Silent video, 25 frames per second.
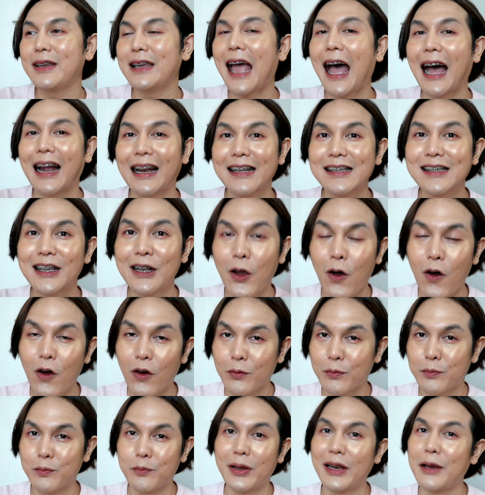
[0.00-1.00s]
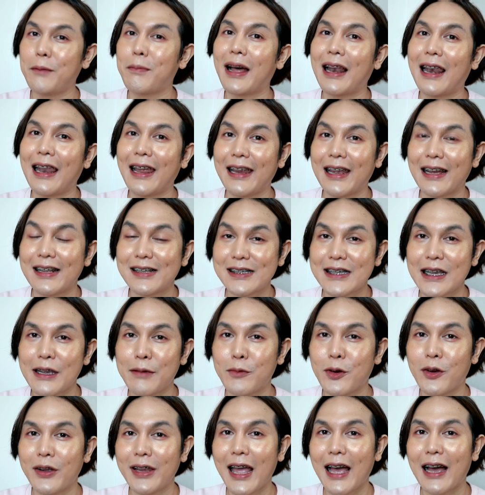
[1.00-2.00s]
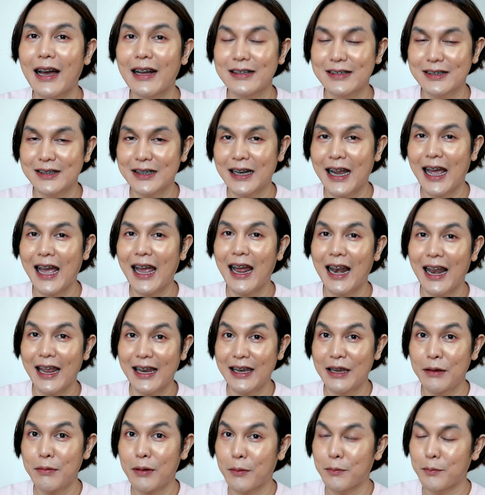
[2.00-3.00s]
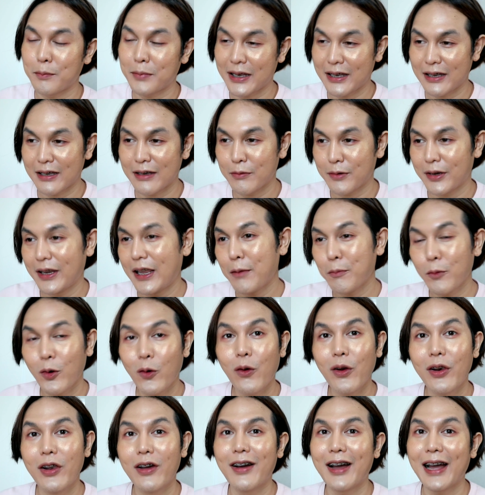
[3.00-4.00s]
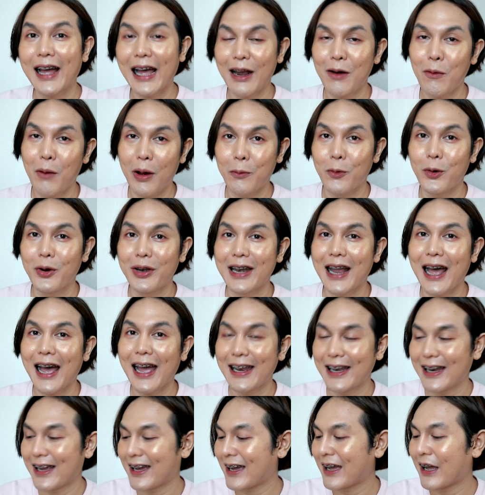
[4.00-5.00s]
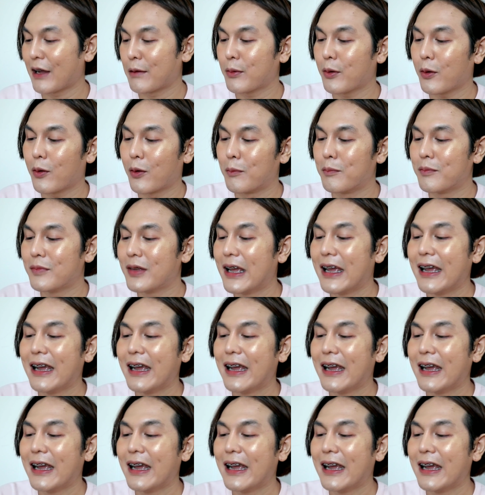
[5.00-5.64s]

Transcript: อยากที่จะลองผลิตภัณฑ์อะไรเงี้ยเจมก็อยากจะได้อะไรที่แบบมันเข้มข้นแล้วก็คาดหวังผลได้นะครับผม